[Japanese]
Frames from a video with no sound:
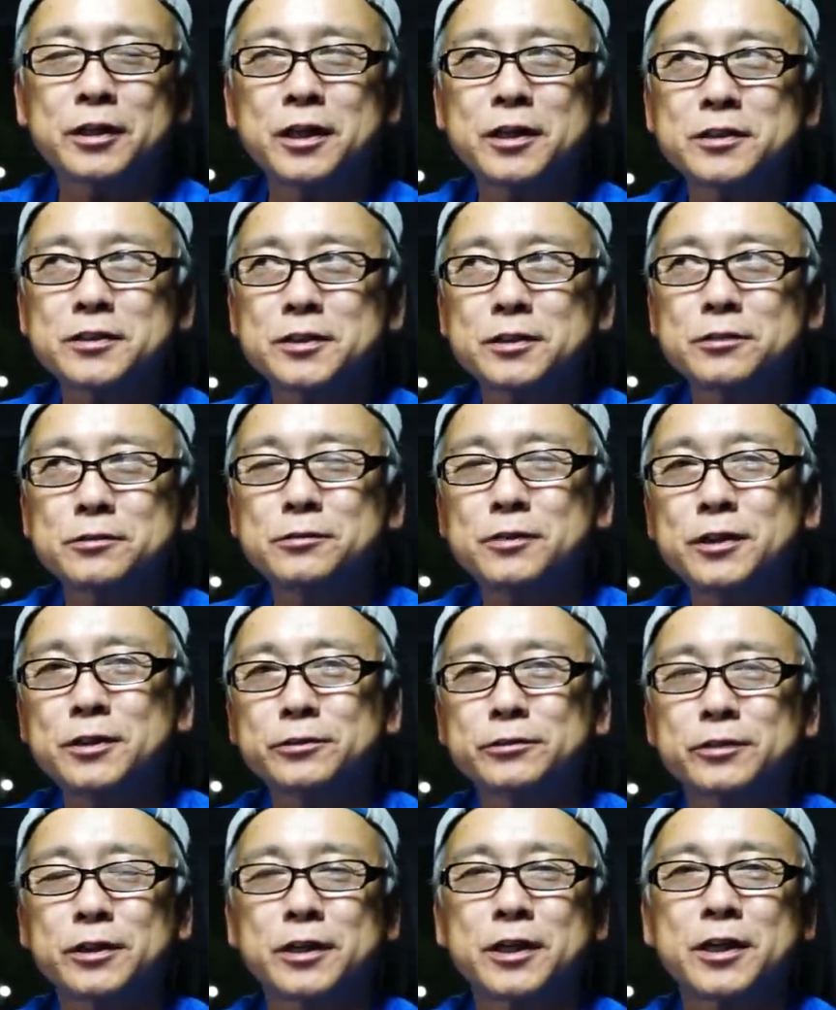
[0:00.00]
検索
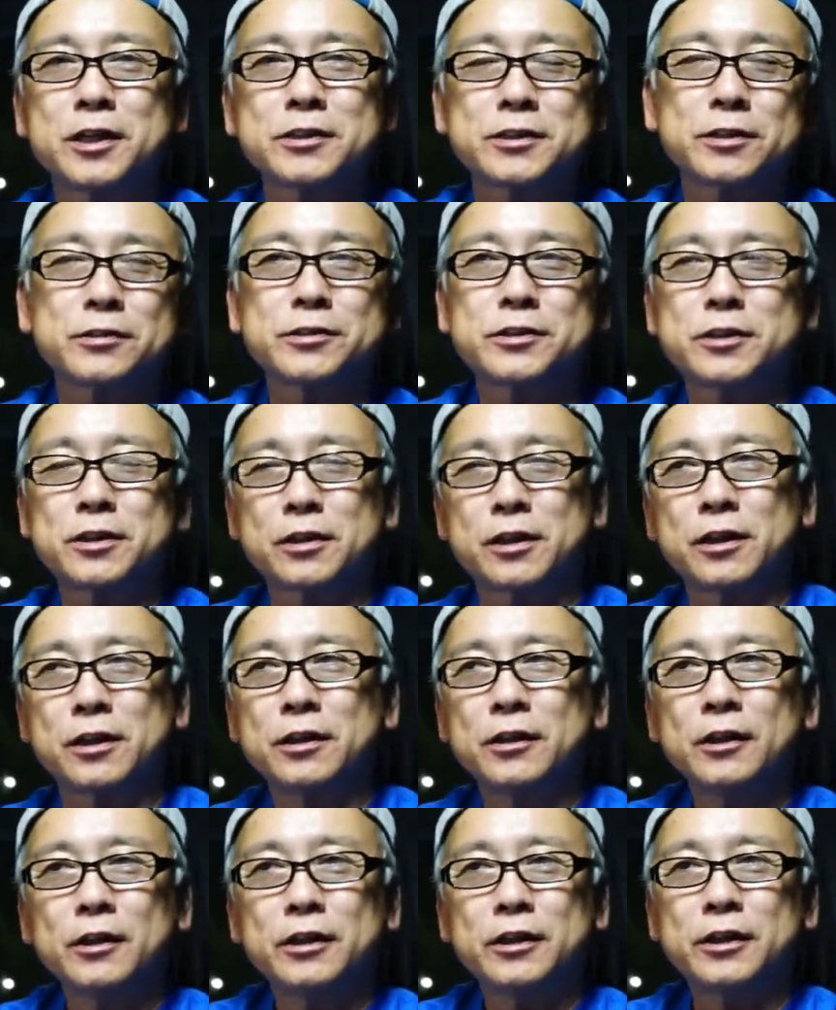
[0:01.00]
ワードで検索してね、
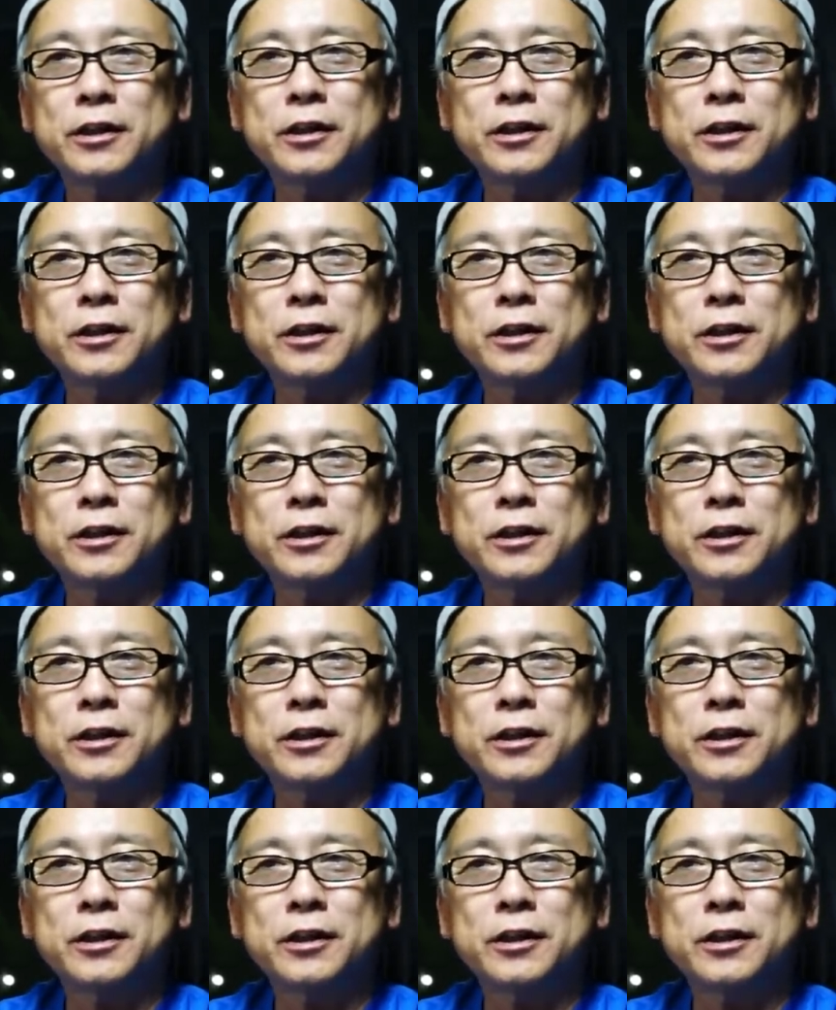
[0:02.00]
え